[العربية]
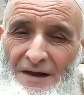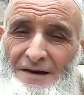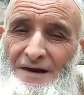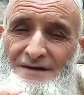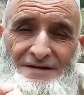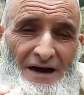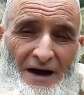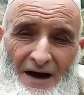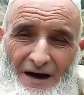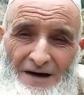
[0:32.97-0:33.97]

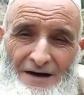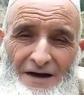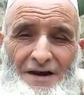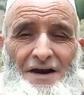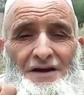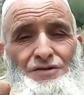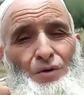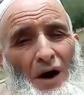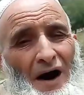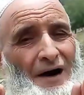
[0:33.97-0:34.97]
النصيحة نيغ
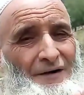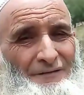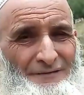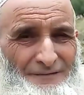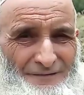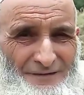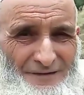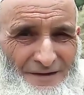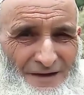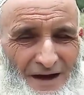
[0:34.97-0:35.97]
الدعاء
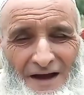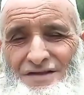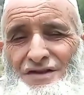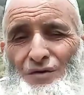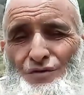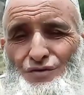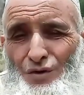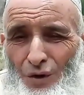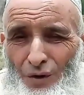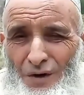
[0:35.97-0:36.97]
الديون
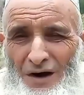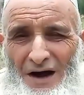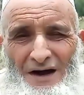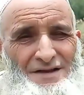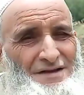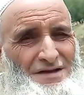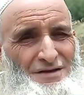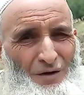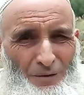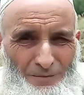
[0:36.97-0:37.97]
الدعو أرديتي
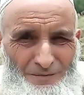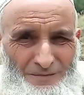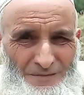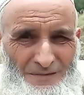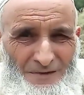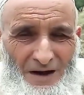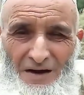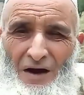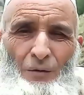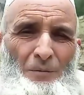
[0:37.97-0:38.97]
الدعو
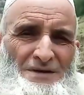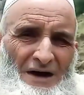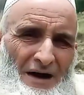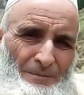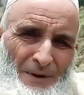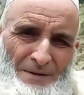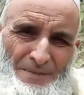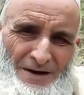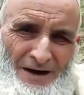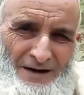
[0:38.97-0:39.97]
اللهم تقبل
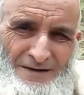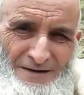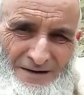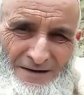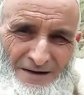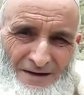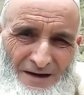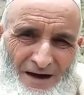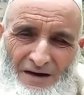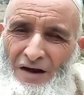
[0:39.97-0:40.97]
منا
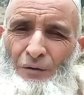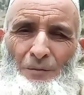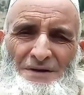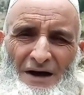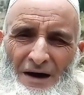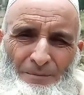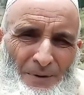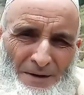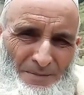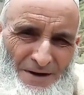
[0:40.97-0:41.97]
اللهم
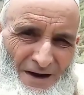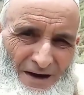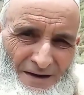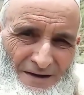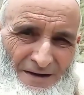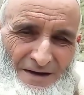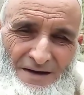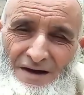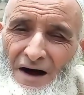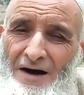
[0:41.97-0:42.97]
تقبل منا
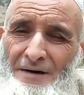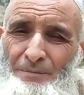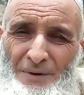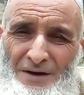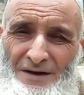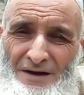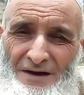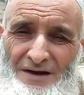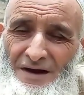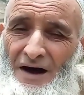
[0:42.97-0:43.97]
يا ربي
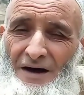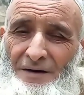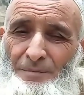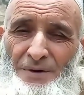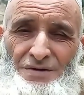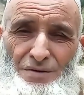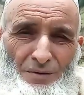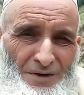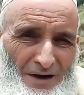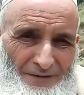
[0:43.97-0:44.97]
يا ربي
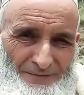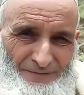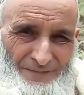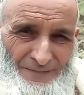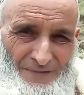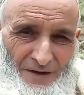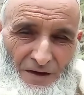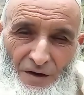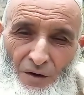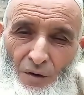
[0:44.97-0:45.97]
استرنا
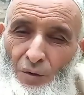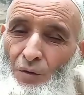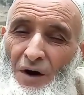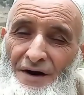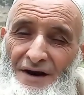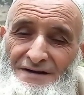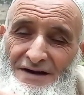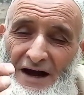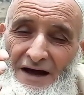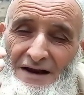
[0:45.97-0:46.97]
وكان
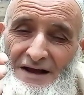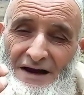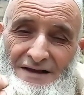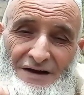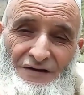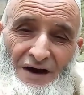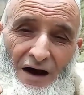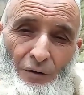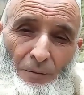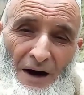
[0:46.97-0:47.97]
النصيحة اللي راه داكشي
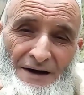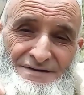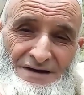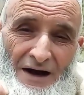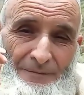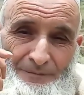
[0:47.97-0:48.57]
غاكما غسا